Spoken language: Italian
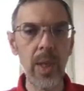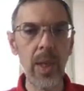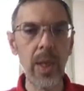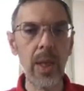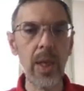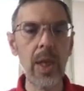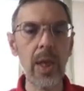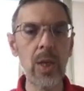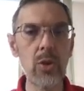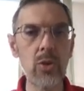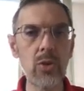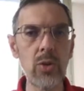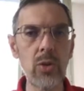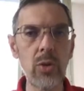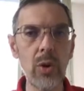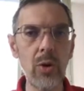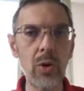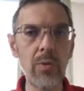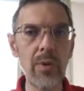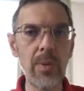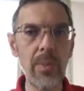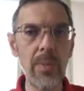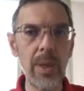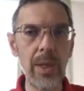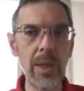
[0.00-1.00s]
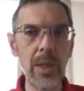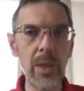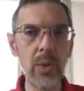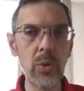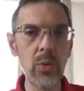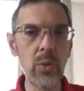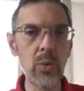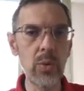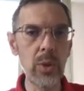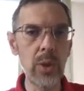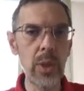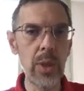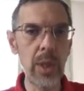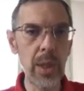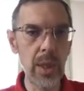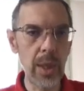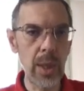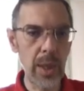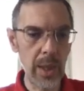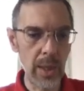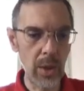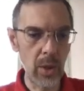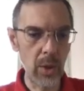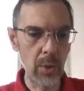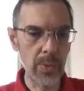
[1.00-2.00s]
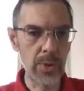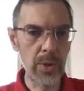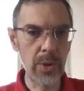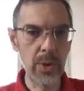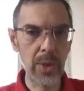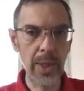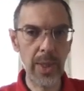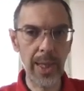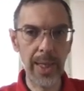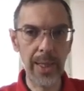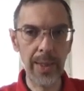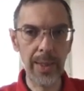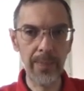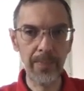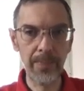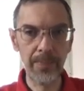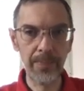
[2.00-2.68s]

che sono ovviamente tutti eh, opzionali.